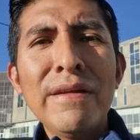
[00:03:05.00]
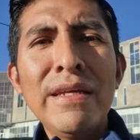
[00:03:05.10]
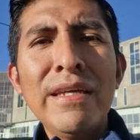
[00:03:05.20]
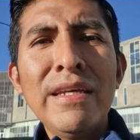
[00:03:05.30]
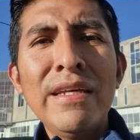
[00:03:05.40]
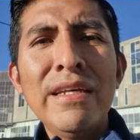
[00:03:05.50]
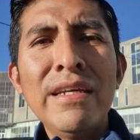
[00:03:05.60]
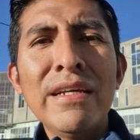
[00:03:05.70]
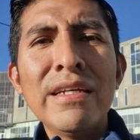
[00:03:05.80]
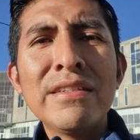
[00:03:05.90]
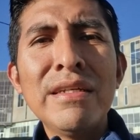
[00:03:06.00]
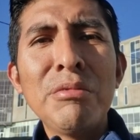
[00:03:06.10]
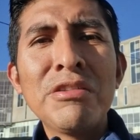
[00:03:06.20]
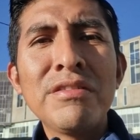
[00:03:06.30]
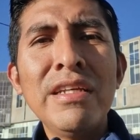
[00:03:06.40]
Y,
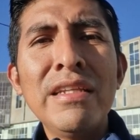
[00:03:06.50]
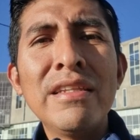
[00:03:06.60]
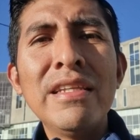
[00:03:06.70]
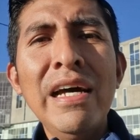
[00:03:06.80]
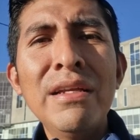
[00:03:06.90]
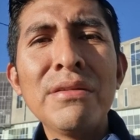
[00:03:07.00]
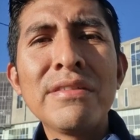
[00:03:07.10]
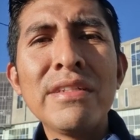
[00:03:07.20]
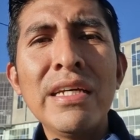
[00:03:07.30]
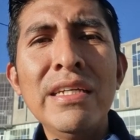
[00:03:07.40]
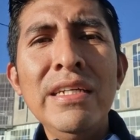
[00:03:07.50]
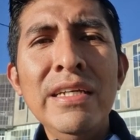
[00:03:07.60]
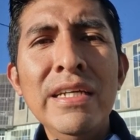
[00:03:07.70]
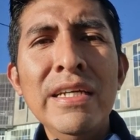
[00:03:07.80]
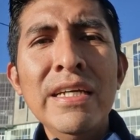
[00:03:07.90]
estemos sentados
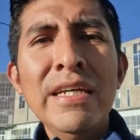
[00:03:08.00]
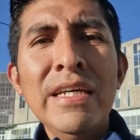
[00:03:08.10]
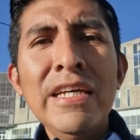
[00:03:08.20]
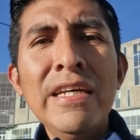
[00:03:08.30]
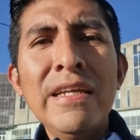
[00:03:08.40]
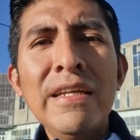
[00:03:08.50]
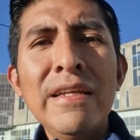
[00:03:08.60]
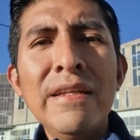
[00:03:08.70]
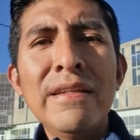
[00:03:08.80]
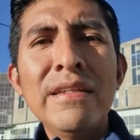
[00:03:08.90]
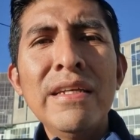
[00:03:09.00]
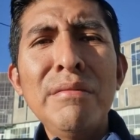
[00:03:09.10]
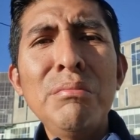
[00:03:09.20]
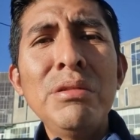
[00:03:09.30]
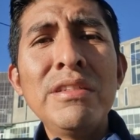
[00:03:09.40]
ahí eh,
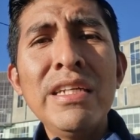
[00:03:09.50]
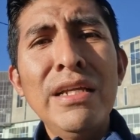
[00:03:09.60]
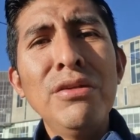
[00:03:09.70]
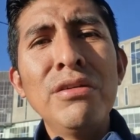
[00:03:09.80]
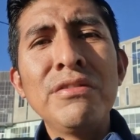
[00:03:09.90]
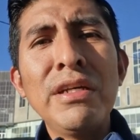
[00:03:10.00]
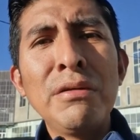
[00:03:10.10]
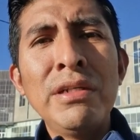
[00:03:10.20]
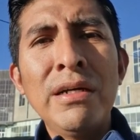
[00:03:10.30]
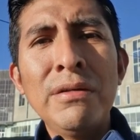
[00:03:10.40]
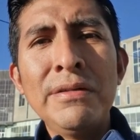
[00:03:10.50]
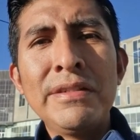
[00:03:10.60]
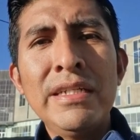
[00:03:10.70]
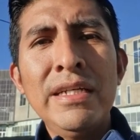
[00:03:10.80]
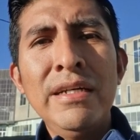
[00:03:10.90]
enviciándonos de alguna
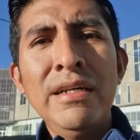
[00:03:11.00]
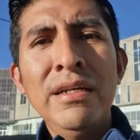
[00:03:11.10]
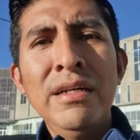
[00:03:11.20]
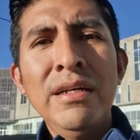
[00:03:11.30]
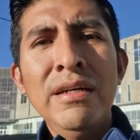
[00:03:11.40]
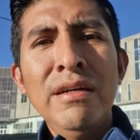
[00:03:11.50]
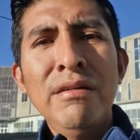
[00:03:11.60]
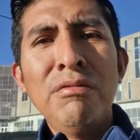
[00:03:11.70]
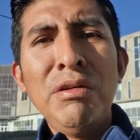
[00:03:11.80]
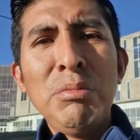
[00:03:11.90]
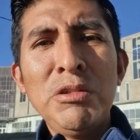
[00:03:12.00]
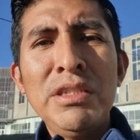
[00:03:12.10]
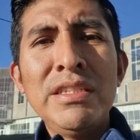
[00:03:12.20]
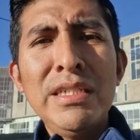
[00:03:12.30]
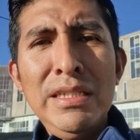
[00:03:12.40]
cosa. Fuimos
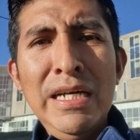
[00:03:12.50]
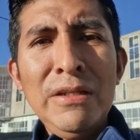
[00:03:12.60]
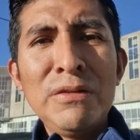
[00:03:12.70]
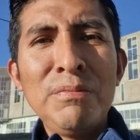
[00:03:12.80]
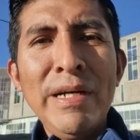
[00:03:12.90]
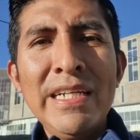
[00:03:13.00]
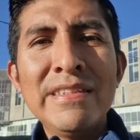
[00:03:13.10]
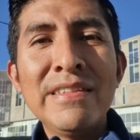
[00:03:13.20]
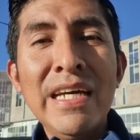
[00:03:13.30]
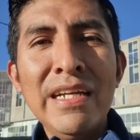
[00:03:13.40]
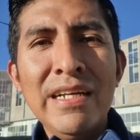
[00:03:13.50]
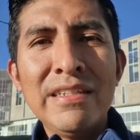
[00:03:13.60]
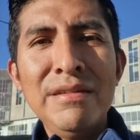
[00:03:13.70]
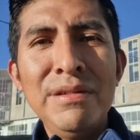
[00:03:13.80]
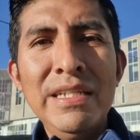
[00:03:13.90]
diseñados para estar en
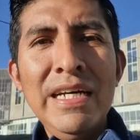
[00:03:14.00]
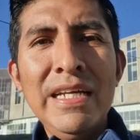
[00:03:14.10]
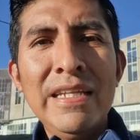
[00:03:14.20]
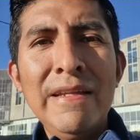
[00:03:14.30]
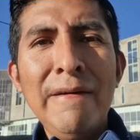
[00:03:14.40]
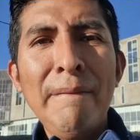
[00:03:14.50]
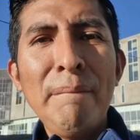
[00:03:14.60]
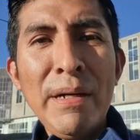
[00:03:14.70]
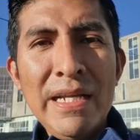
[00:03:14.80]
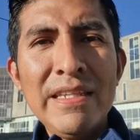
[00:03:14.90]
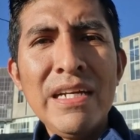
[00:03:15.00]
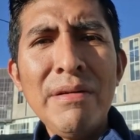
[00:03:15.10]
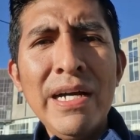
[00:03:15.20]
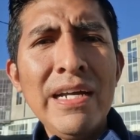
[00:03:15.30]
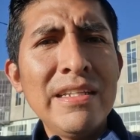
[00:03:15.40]
actividad, para
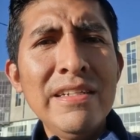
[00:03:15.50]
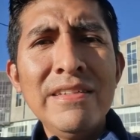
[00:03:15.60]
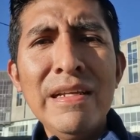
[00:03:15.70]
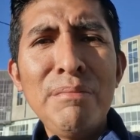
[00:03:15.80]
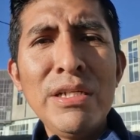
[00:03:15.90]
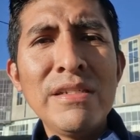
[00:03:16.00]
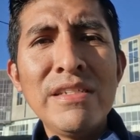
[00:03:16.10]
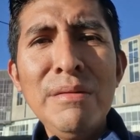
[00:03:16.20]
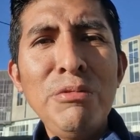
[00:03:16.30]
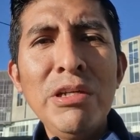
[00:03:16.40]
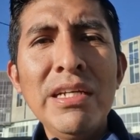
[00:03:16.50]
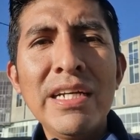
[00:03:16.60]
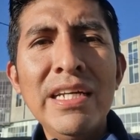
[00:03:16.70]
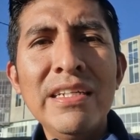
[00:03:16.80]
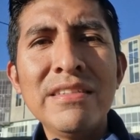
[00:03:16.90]
trabajar desde el principio ahí
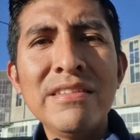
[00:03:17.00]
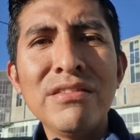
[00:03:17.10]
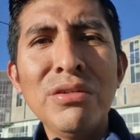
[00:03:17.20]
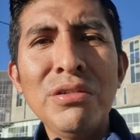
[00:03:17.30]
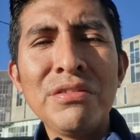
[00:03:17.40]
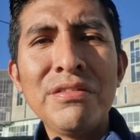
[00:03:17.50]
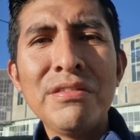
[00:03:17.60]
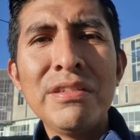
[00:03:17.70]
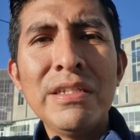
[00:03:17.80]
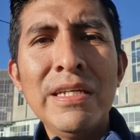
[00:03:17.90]
en Génesis 2.